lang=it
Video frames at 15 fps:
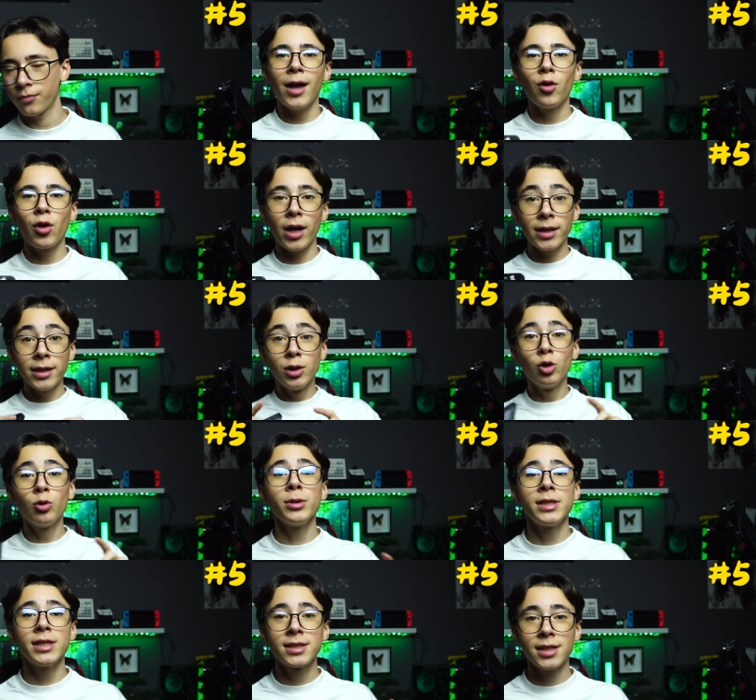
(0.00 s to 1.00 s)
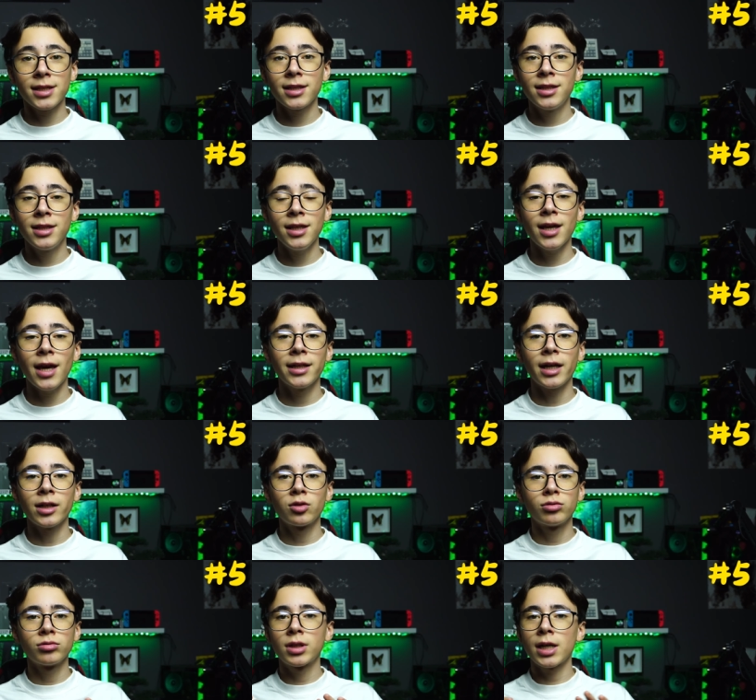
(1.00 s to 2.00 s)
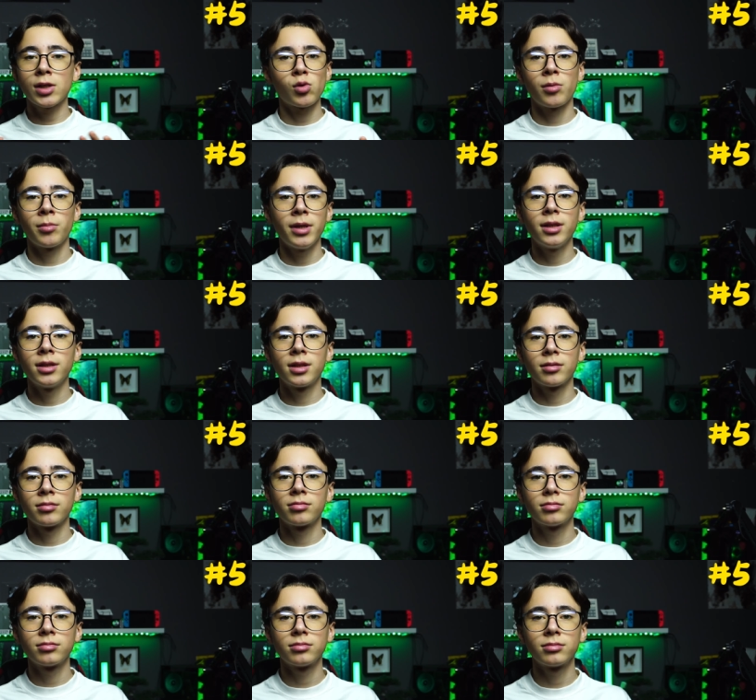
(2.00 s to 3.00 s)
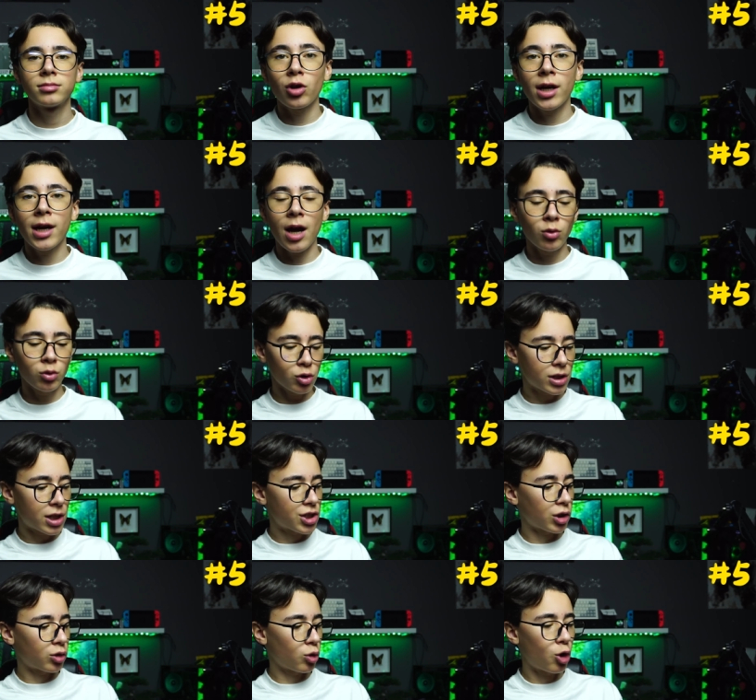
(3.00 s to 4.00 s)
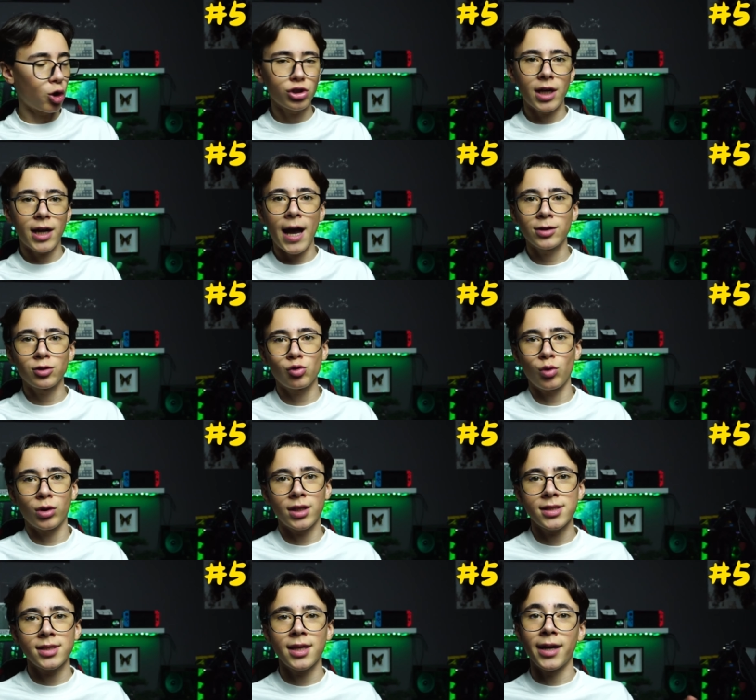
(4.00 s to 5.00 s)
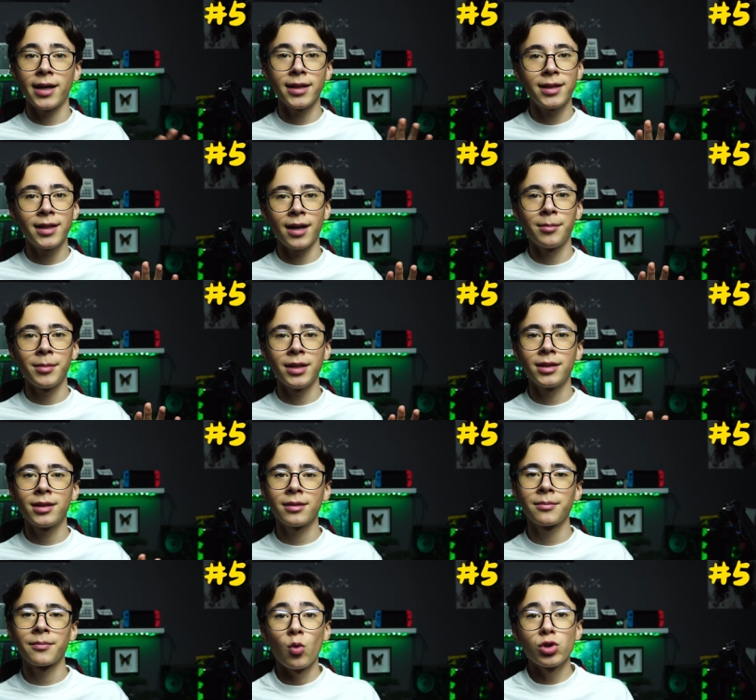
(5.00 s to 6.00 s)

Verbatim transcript: Allora, il nome GXRT è nato casualmente. Quando ho creato l'account ho schiacciato cosa a caso sulla tastiera letteralmente.